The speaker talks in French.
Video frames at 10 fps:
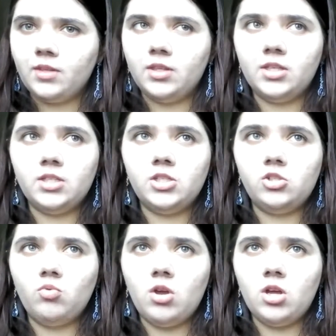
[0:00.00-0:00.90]
des
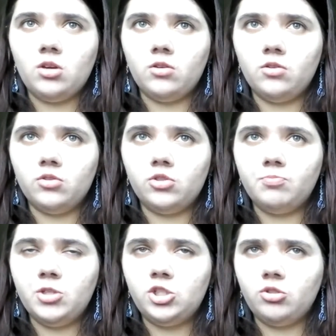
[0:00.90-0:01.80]
histoires euh,
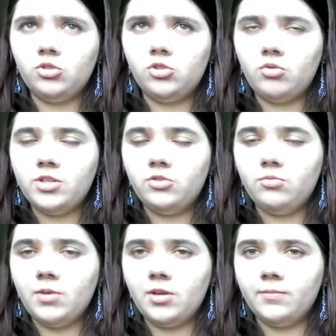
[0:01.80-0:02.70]
méchantes sur les
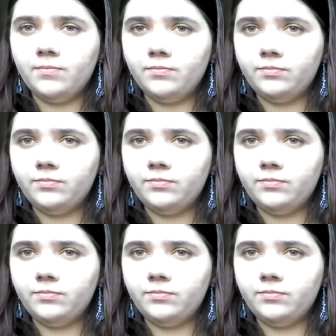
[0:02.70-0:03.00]
humains